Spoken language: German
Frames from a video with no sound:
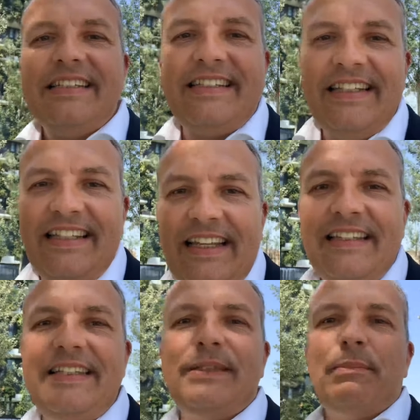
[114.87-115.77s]
sind
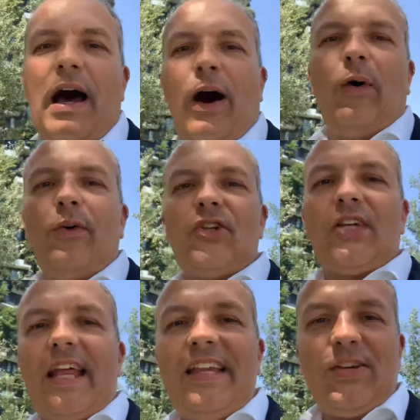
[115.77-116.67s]
in diesem Haus
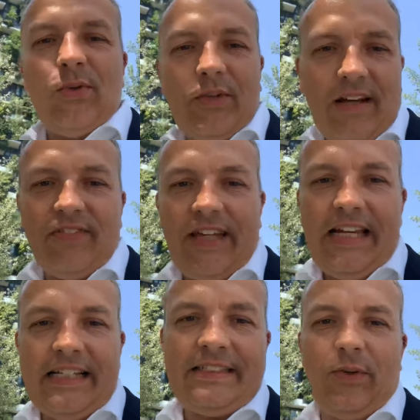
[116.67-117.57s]
ständig
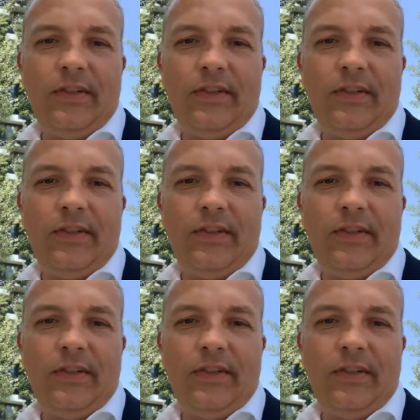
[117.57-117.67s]
unterwegs